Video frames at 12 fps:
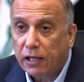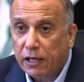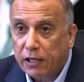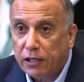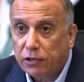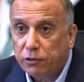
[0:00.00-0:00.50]

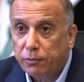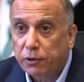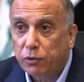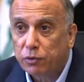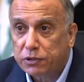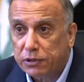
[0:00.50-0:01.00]
الغاية
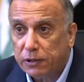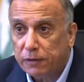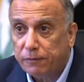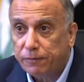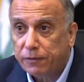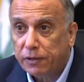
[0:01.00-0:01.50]
تبرر
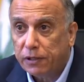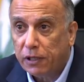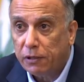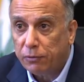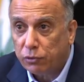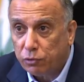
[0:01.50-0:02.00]
الوسيلة
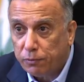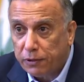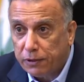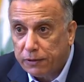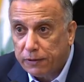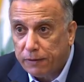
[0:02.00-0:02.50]
المطلوب
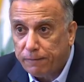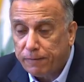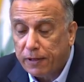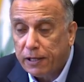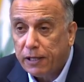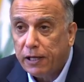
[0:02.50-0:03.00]
من عندنا
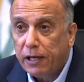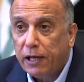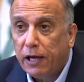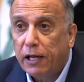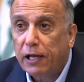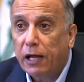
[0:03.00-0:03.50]

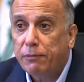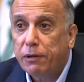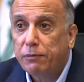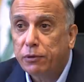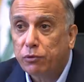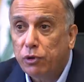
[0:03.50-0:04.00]

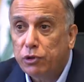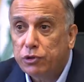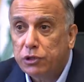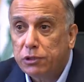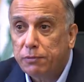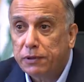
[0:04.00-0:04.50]
العمل
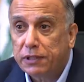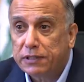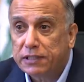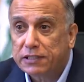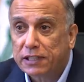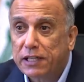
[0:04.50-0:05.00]
بكل جد
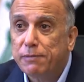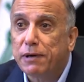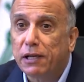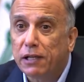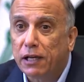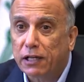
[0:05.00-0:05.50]
بتأسيس
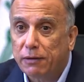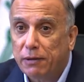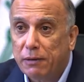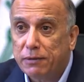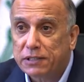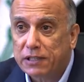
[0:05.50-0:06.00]
قيم أخلاقية
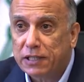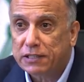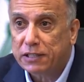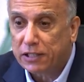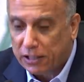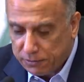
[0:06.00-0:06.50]
بالعمل
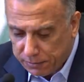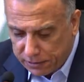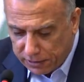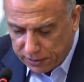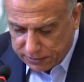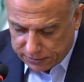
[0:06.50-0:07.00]
السياسي
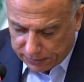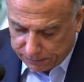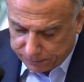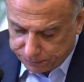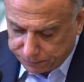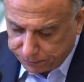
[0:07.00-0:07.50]
لخدمة ناسنا